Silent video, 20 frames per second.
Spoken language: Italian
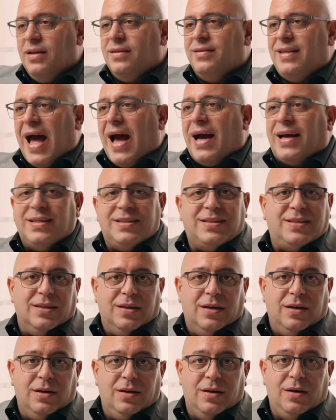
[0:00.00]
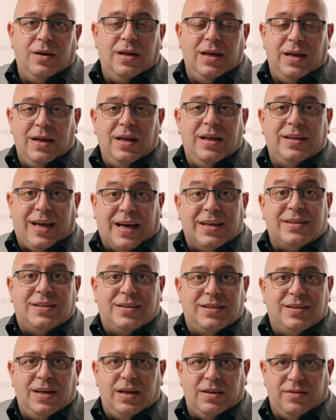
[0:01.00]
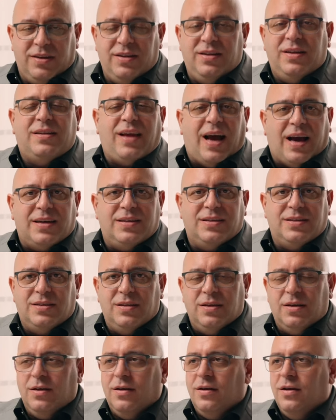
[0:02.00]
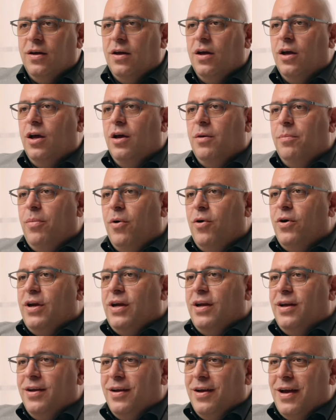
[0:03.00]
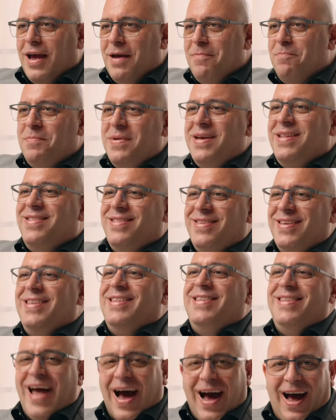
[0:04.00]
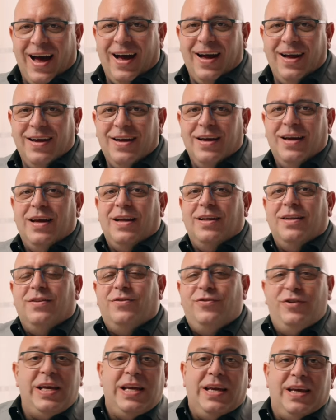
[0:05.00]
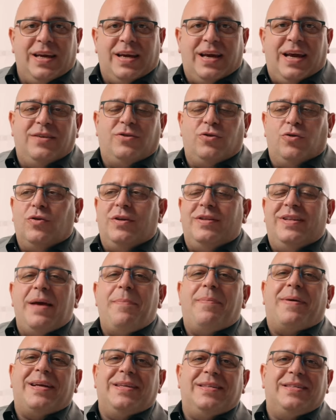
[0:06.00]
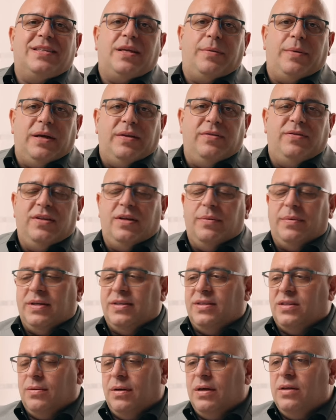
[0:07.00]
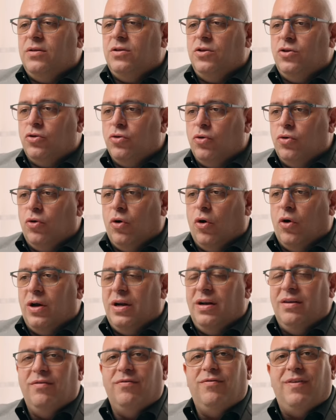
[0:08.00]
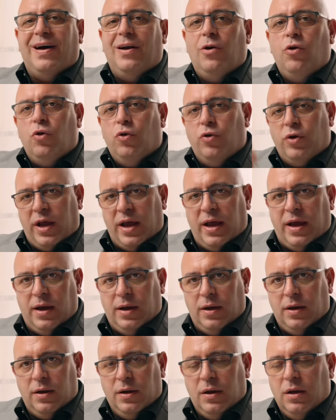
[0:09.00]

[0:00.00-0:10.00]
tax, le, le tasse, TD tax, poi eh, EBITDA, D che sono i deprezzamenti, i deprezzamenti sono il valore